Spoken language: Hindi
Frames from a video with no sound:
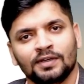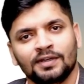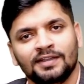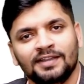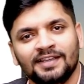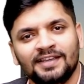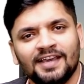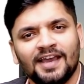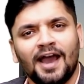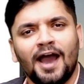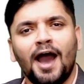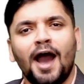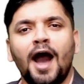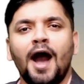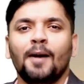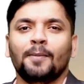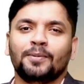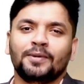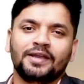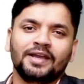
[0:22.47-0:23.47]
देखिए
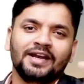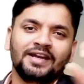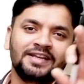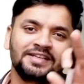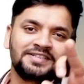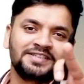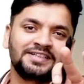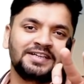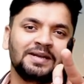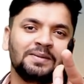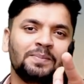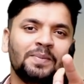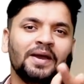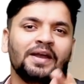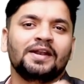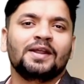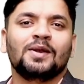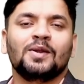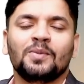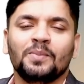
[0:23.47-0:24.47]
आपके डिजिटल
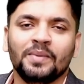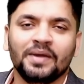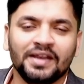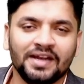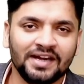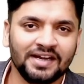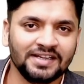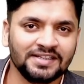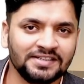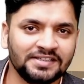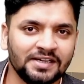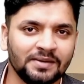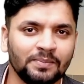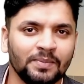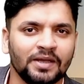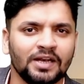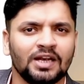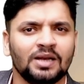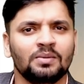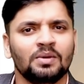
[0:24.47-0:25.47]
पैनल और मेरे डिजिटल
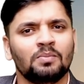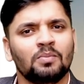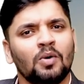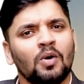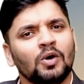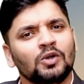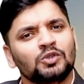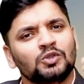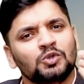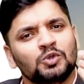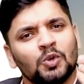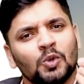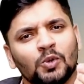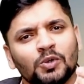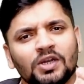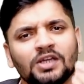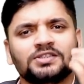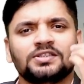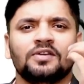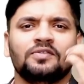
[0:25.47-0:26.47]
पैनल में बहुत
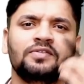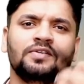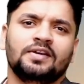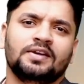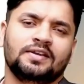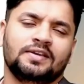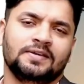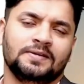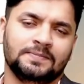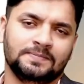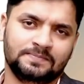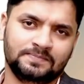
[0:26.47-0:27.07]
छोटा सा फर्क है